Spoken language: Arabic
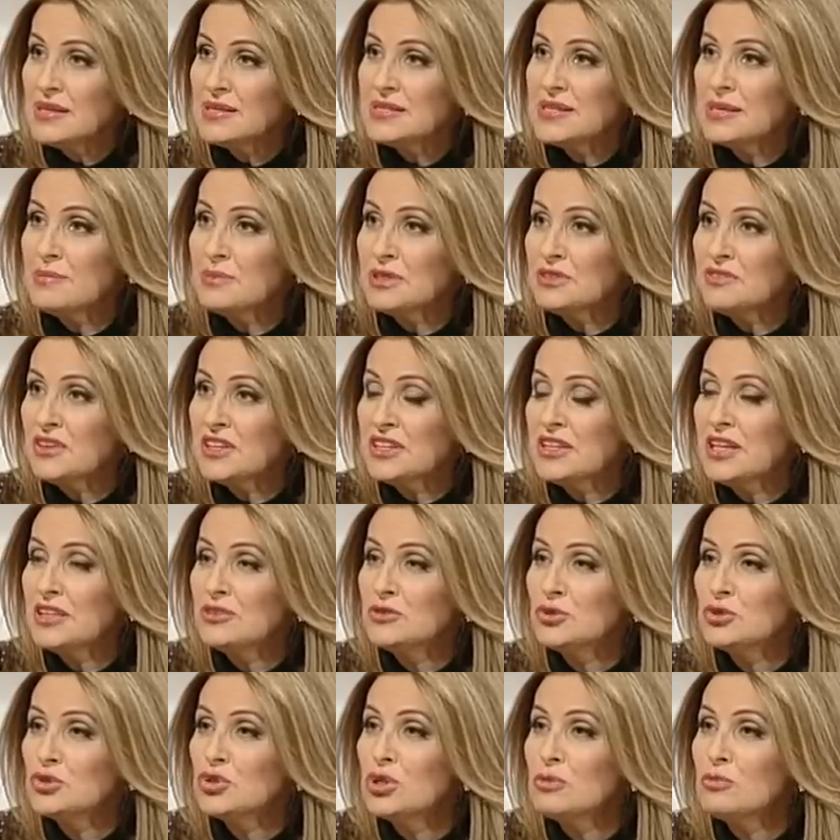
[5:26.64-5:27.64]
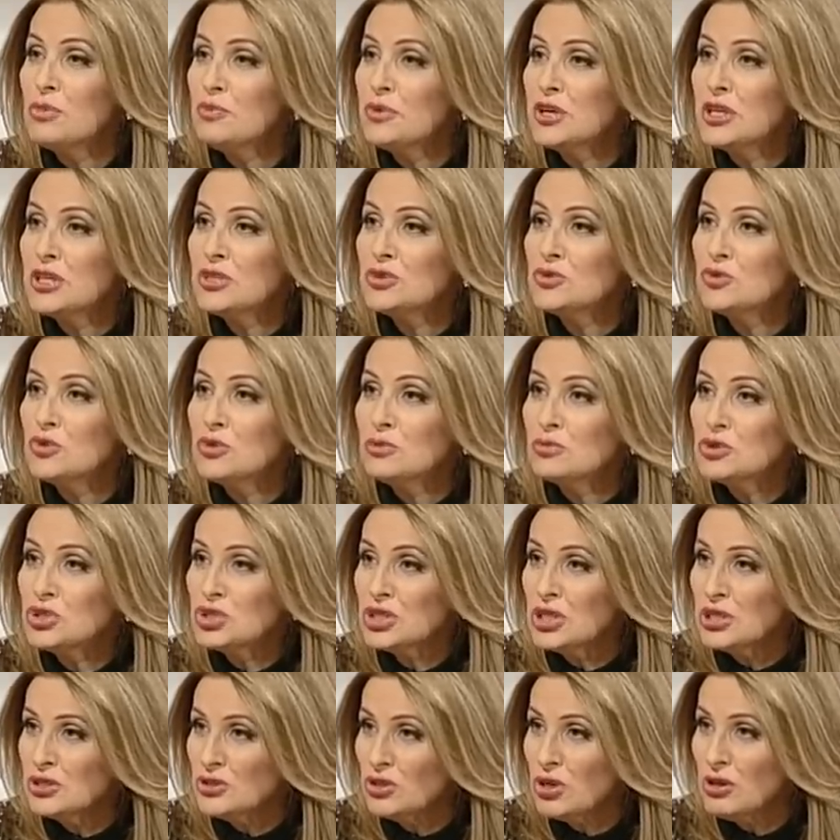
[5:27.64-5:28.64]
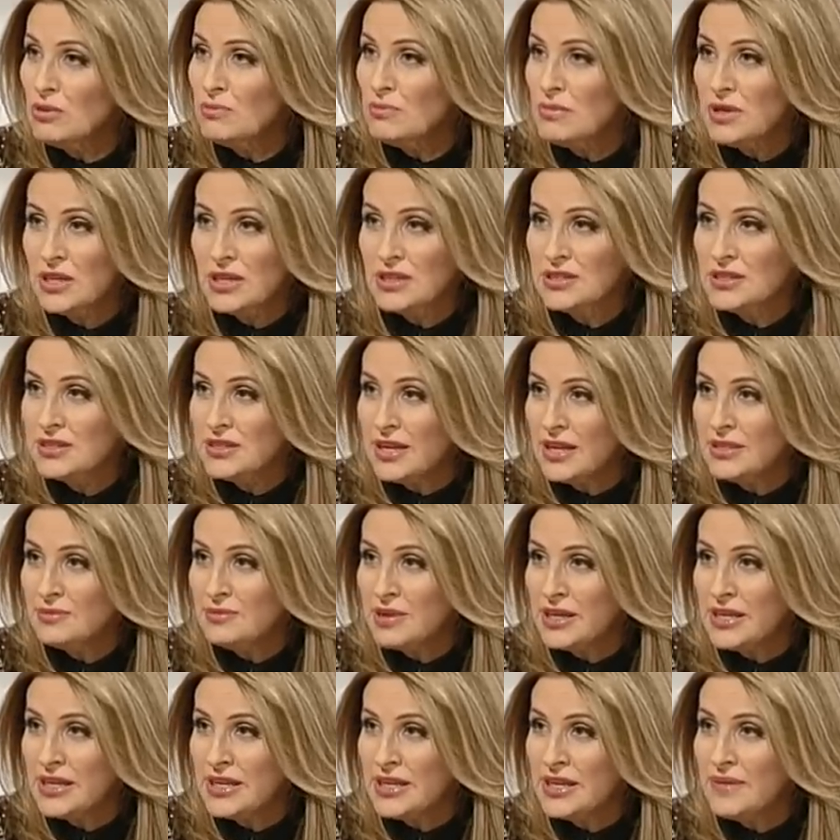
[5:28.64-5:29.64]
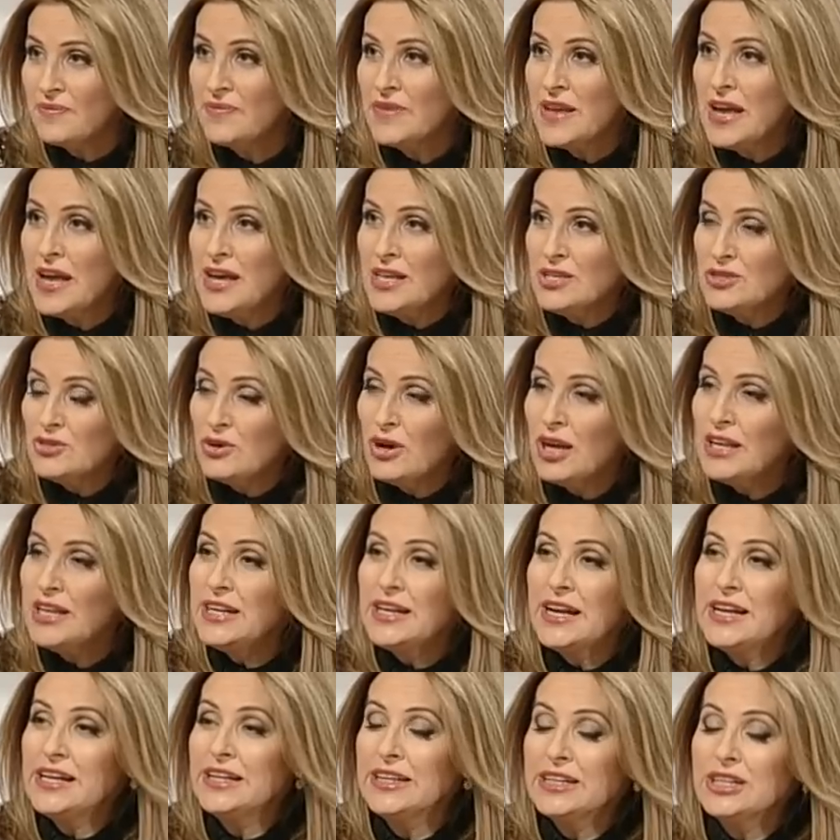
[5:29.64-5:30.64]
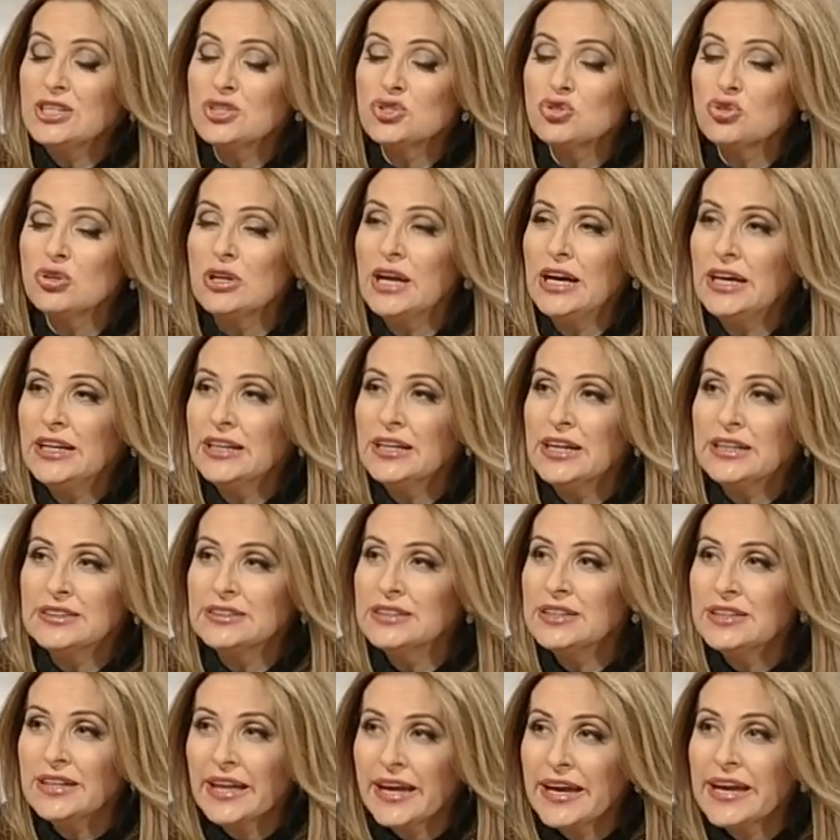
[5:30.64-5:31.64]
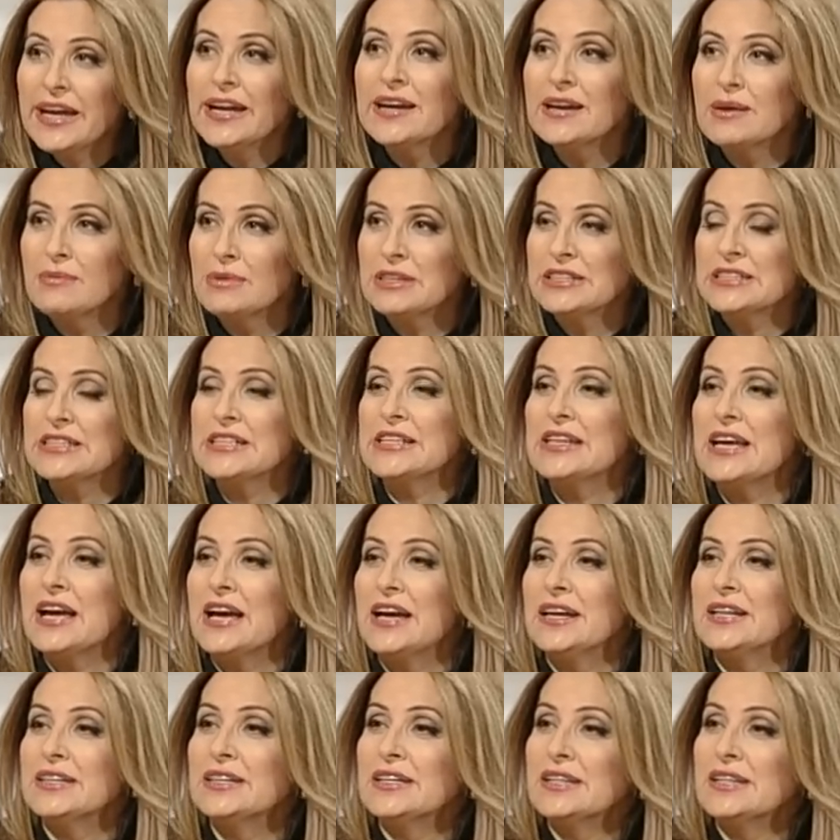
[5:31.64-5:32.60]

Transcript: زي ما تفضل دكتور ممكن تكون مشكلتهم ارتداد مريئي سو خلينا نحكي شو الاعراض الغير نمطيه هاي